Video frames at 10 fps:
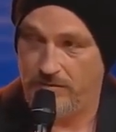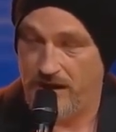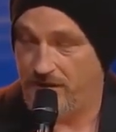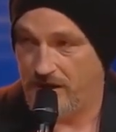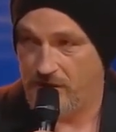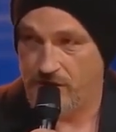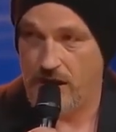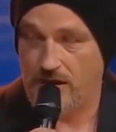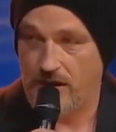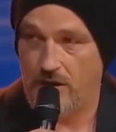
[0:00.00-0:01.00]
Beide waren
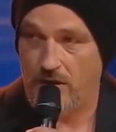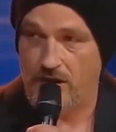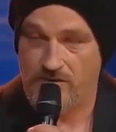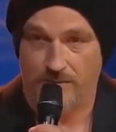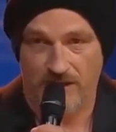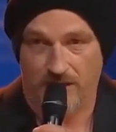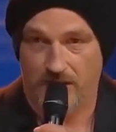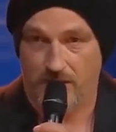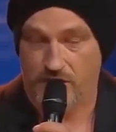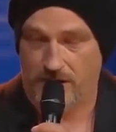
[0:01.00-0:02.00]
starke Raucher. Es waren mehrere